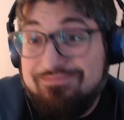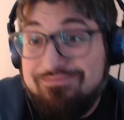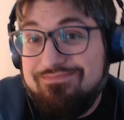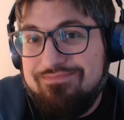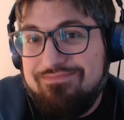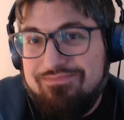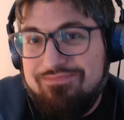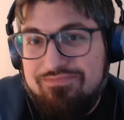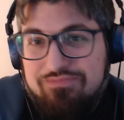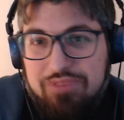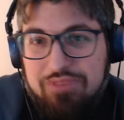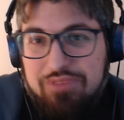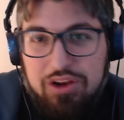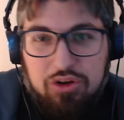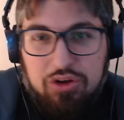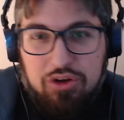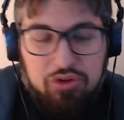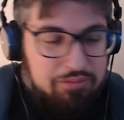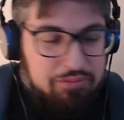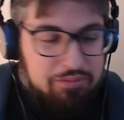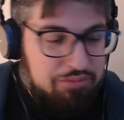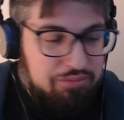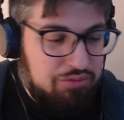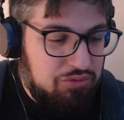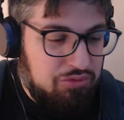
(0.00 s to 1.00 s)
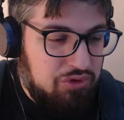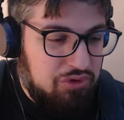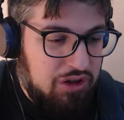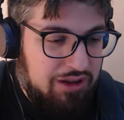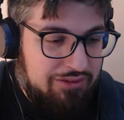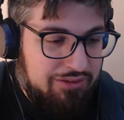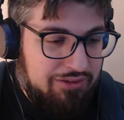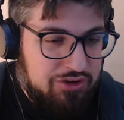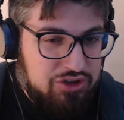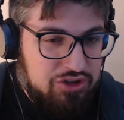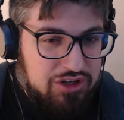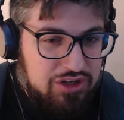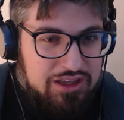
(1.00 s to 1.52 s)
Mi ricordo appunto la
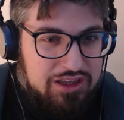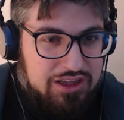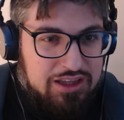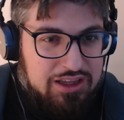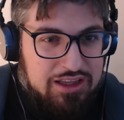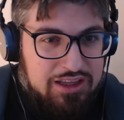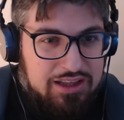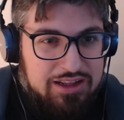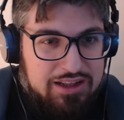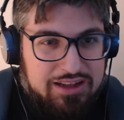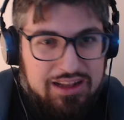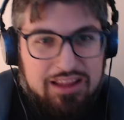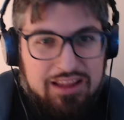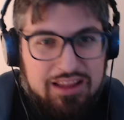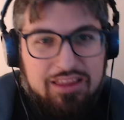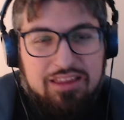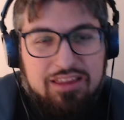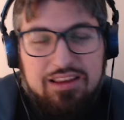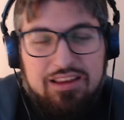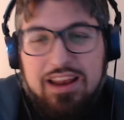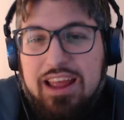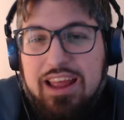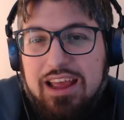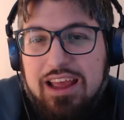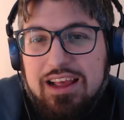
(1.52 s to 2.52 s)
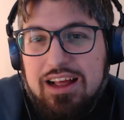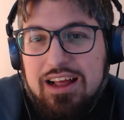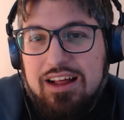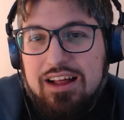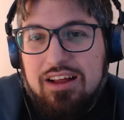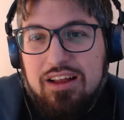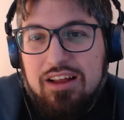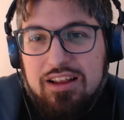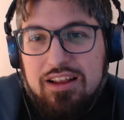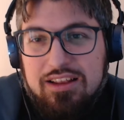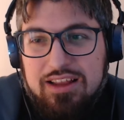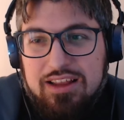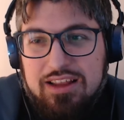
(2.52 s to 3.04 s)
voce di, della strega
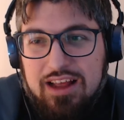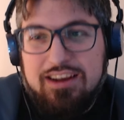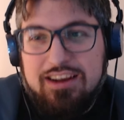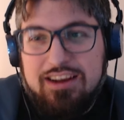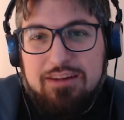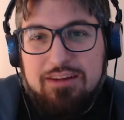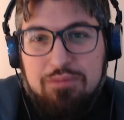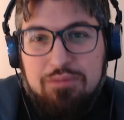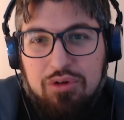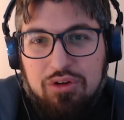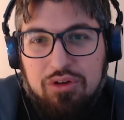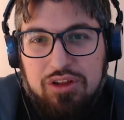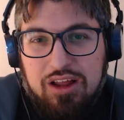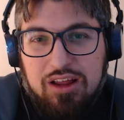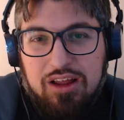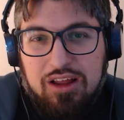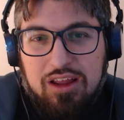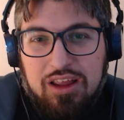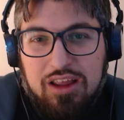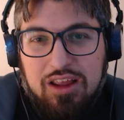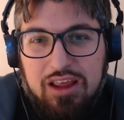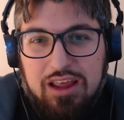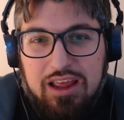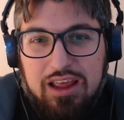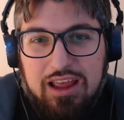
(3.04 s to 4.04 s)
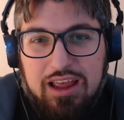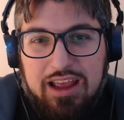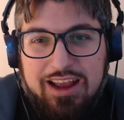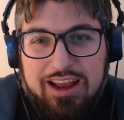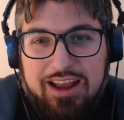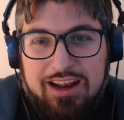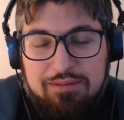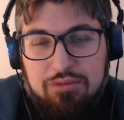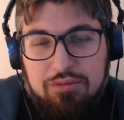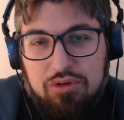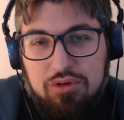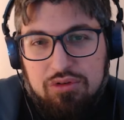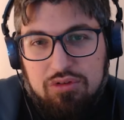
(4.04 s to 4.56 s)
di Agreboda era
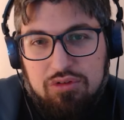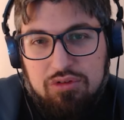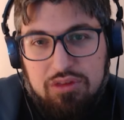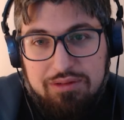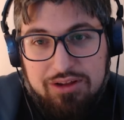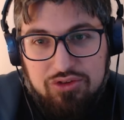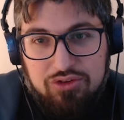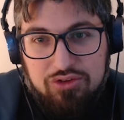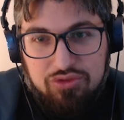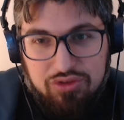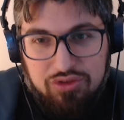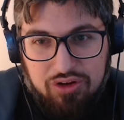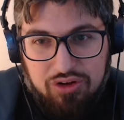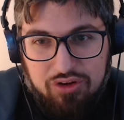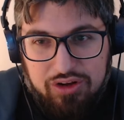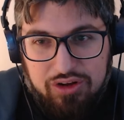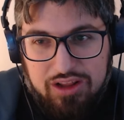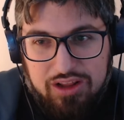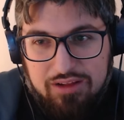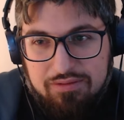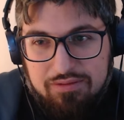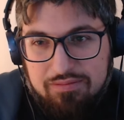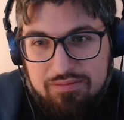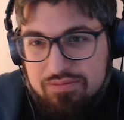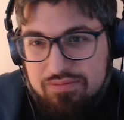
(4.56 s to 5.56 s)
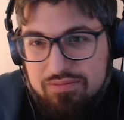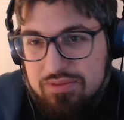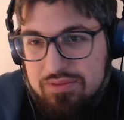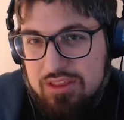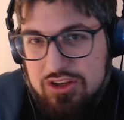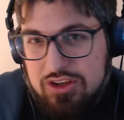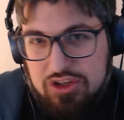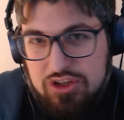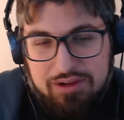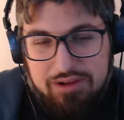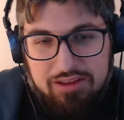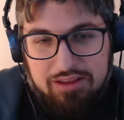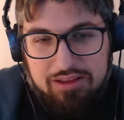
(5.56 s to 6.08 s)
molto simile a Giunone, se
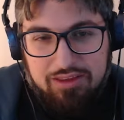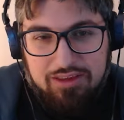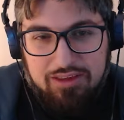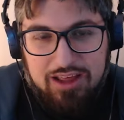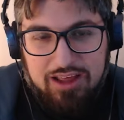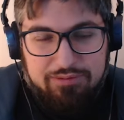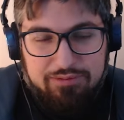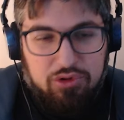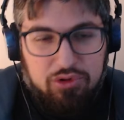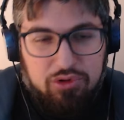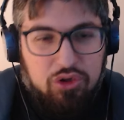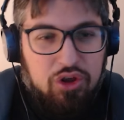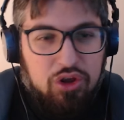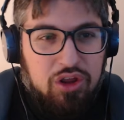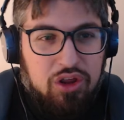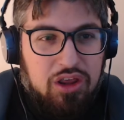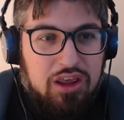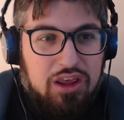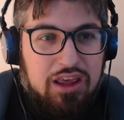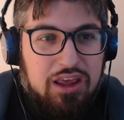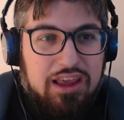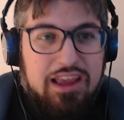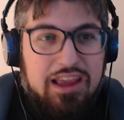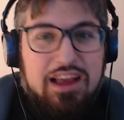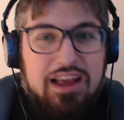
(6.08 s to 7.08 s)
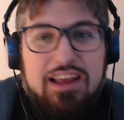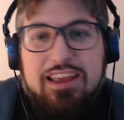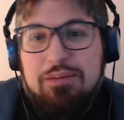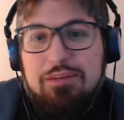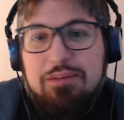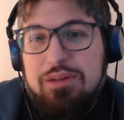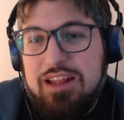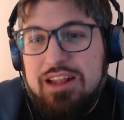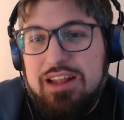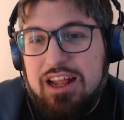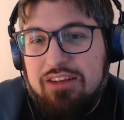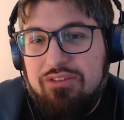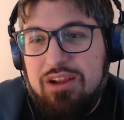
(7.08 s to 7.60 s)
ci pensiamo. E anche
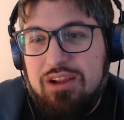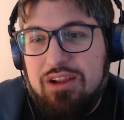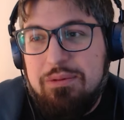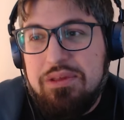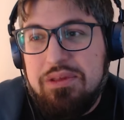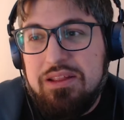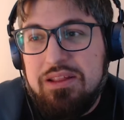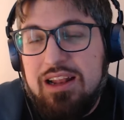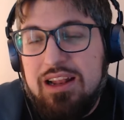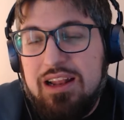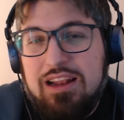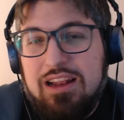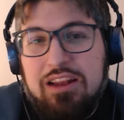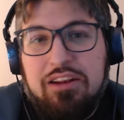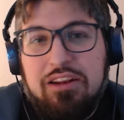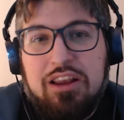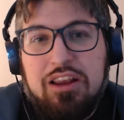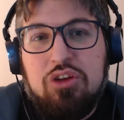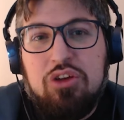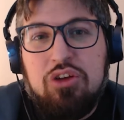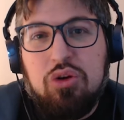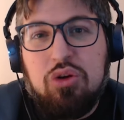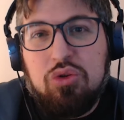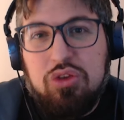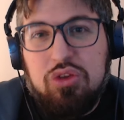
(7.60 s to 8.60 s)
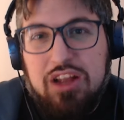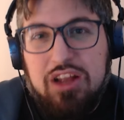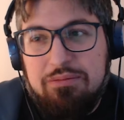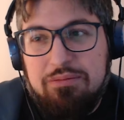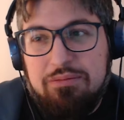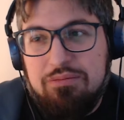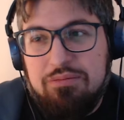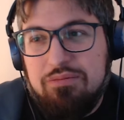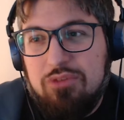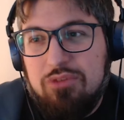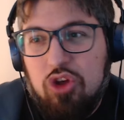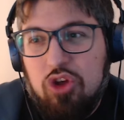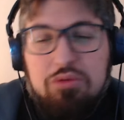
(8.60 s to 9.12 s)
Minerva era presente lì tra
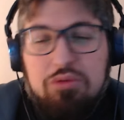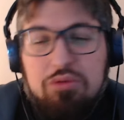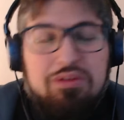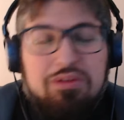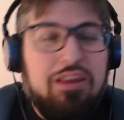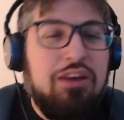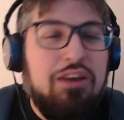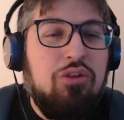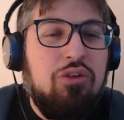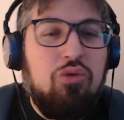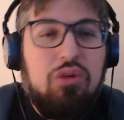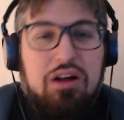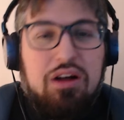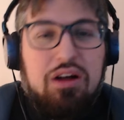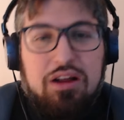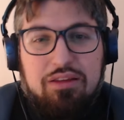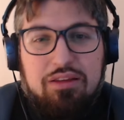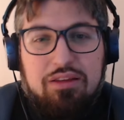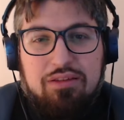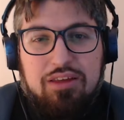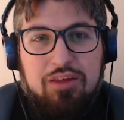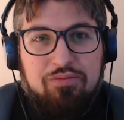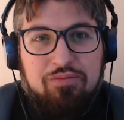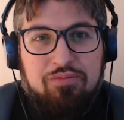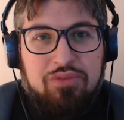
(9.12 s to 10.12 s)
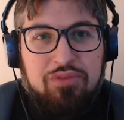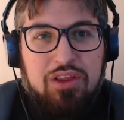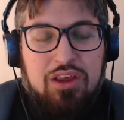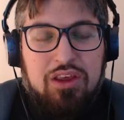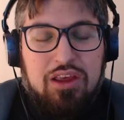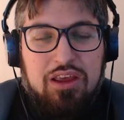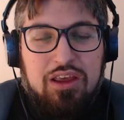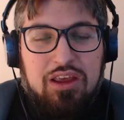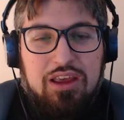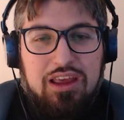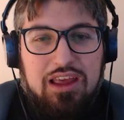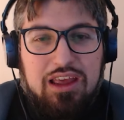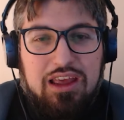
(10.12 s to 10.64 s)
Jotunheim, come se quasi
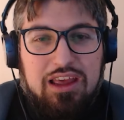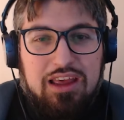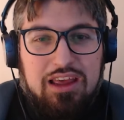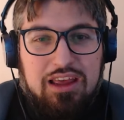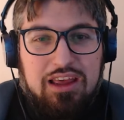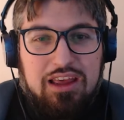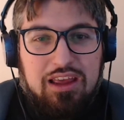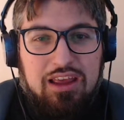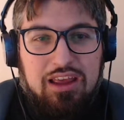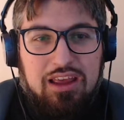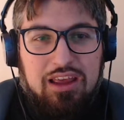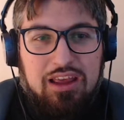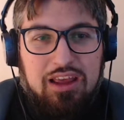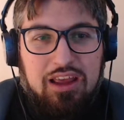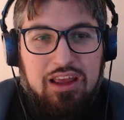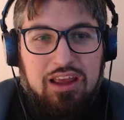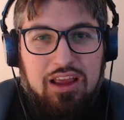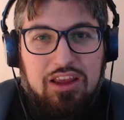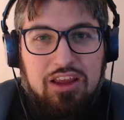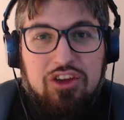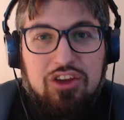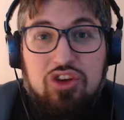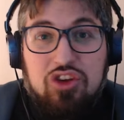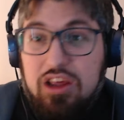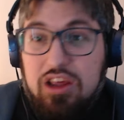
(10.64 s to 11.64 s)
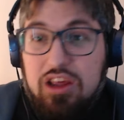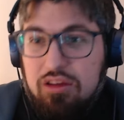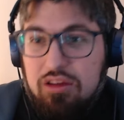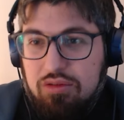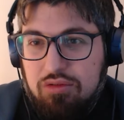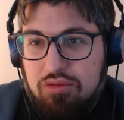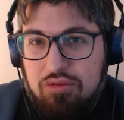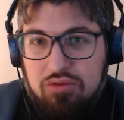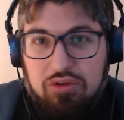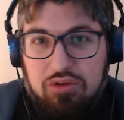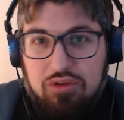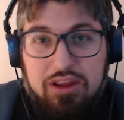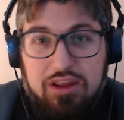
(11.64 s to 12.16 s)
E
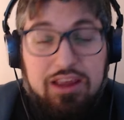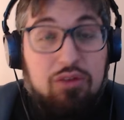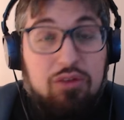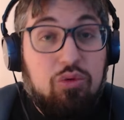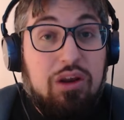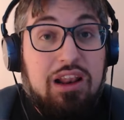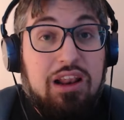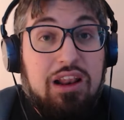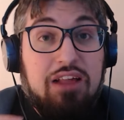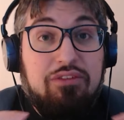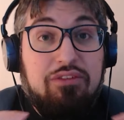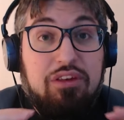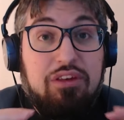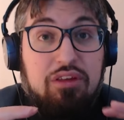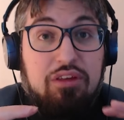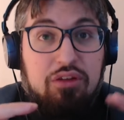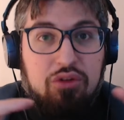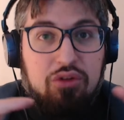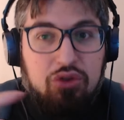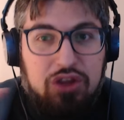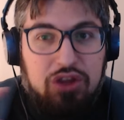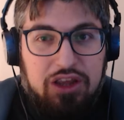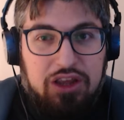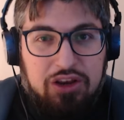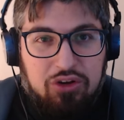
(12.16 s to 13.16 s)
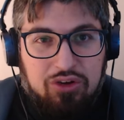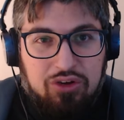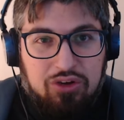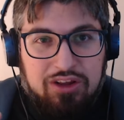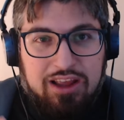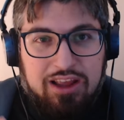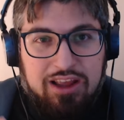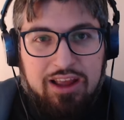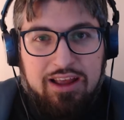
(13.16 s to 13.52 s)
Yisu, in quella visione Odino, che